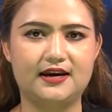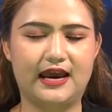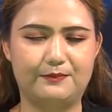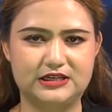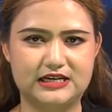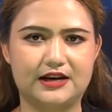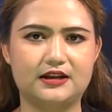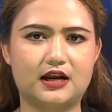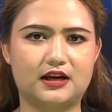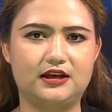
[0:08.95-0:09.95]
กับดิฉัน
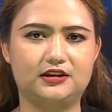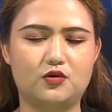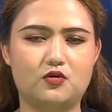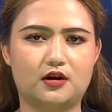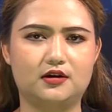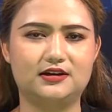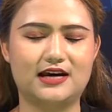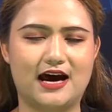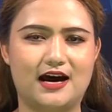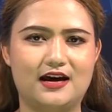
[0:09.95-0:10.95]
ดารณีโตรื่นค่ะ